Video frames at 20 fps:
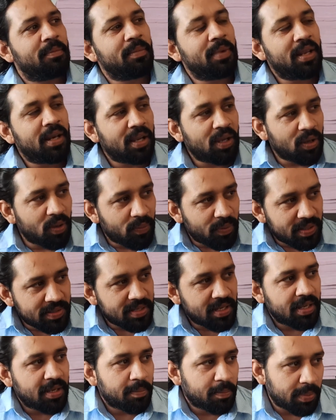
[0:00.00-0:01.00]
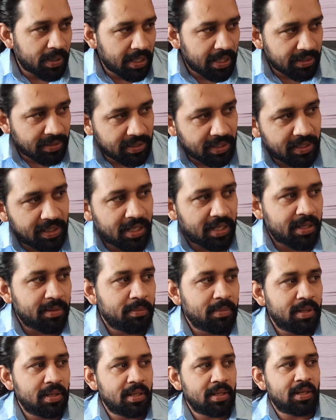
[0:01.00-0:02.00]
मेरे को वैसे पढ़ाते टाइम
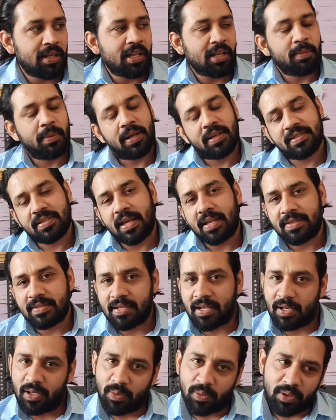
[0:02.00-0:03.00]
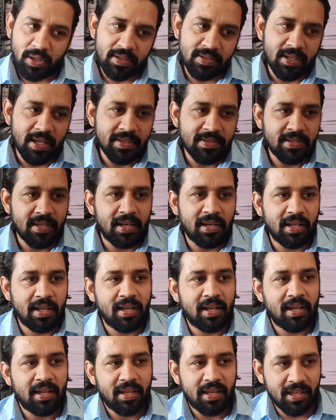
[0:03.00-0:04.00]
में लगभग सात साल हो गए सात साल
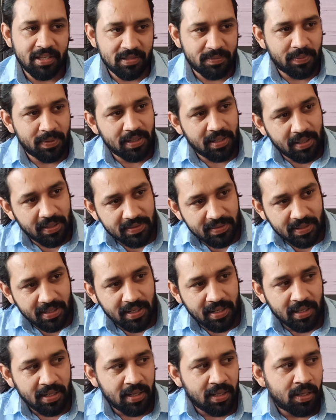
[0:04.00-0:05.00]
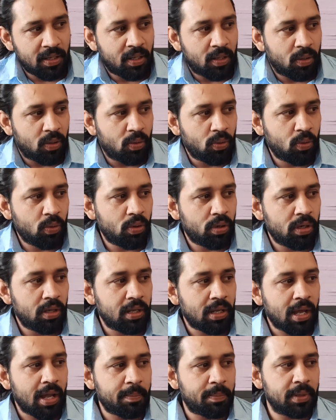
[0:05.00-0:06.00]
का एक्सपीरियंस है और
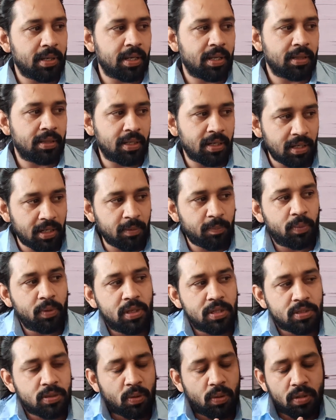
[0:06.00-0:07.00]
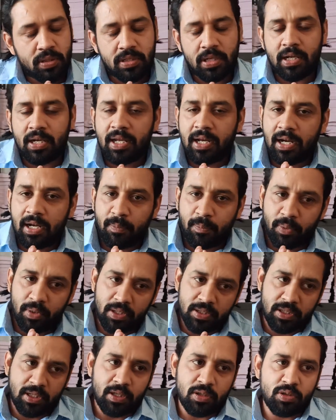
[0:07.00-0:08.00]
आपने दिल्ली पुलिस और चंडीगढ़
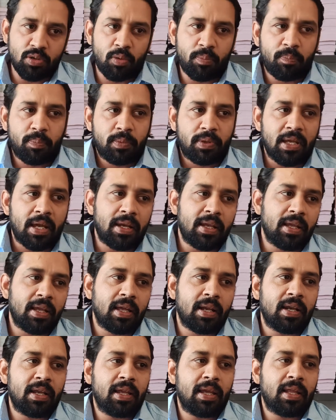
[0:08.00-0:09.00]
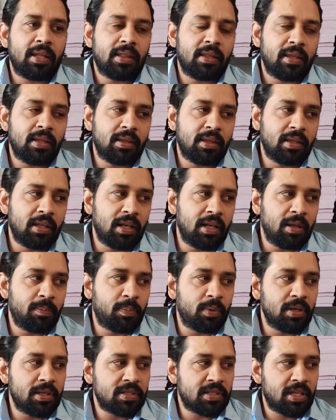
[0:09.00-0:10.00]
पुलिस की जो तैयारी कर रहे हैं दिल्ली
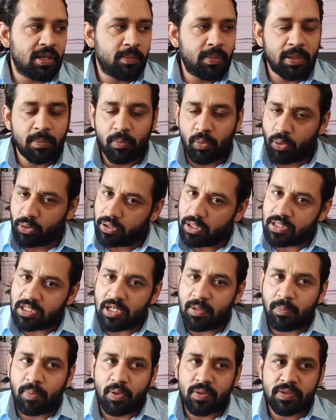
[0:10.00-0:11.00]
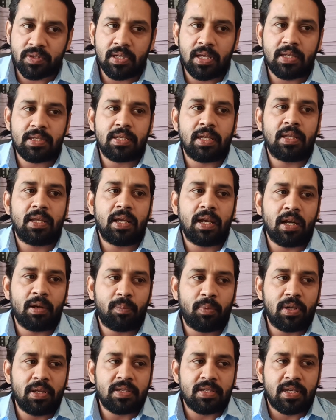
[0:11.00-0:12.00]
पुलिस की भी बहुत अच्छी पोस्टें हैं चंडीगढ़
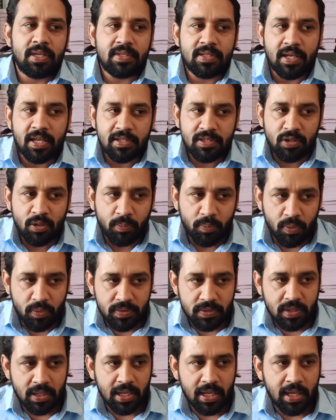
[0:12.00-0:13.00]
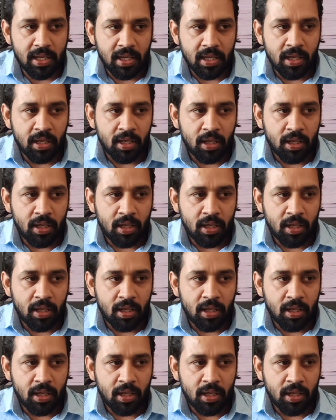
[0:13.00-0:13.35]
पुलिस की सात सौ पोस्टें हैं